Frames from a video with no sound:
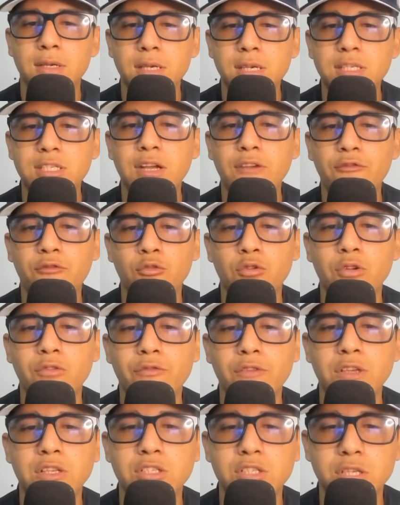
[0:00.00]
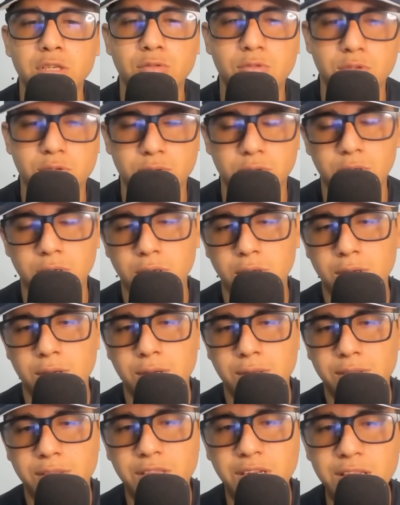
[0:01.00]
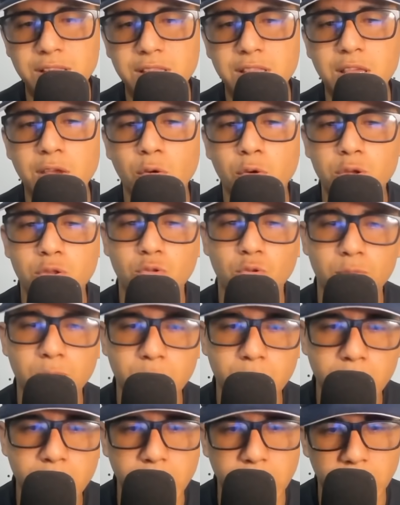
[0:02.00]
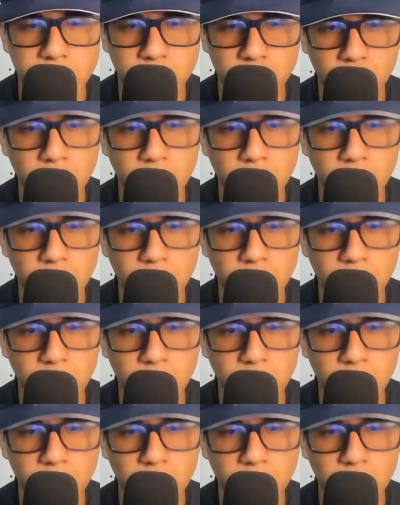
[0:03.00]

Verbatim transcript: e já foram vendidos 38 mil ingressos.